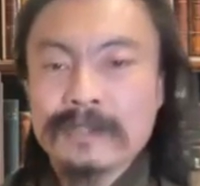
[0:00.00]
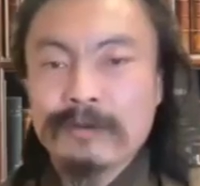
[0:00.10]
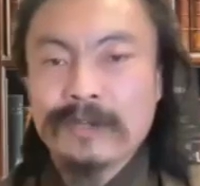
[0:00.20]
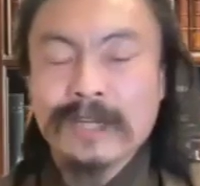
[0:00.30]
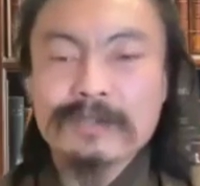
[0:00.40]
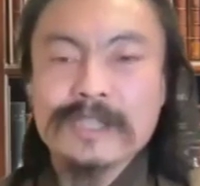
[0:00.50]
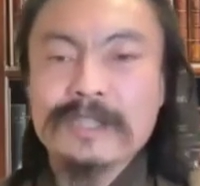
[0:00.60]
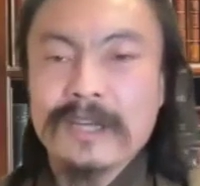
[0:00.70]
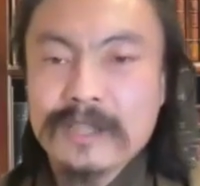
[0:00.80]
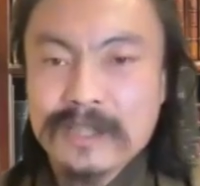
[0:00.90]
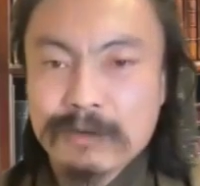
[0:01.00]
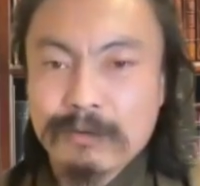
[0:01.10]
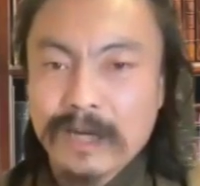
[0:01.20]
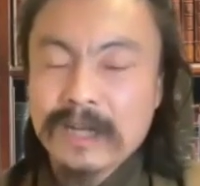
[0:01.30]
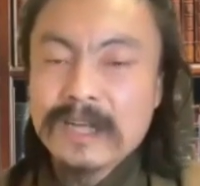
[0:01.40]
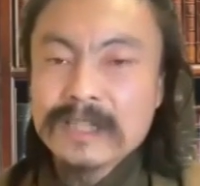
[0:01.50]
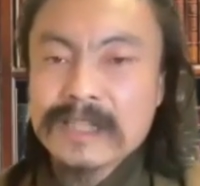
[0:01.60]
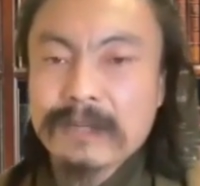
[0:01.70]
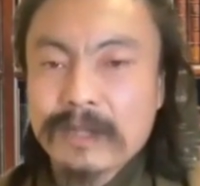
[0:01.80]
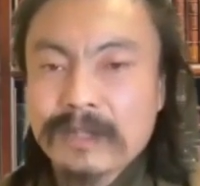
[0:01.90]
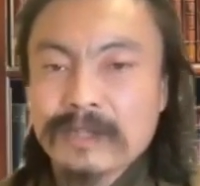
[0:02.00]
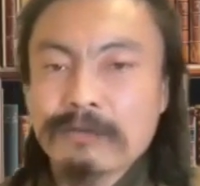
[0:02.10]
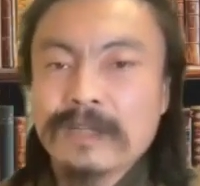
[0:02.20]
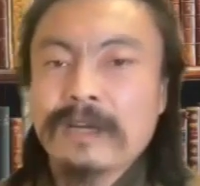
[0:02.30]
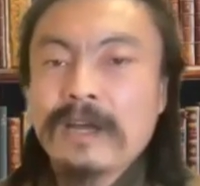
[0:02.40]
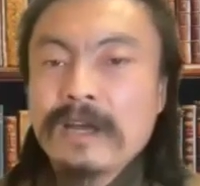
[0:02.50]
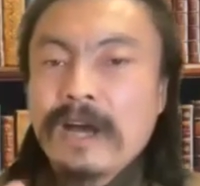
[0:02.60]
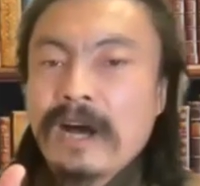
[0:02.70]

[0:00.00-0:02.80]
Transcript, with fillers: しらの電気信号が伝わって、それで、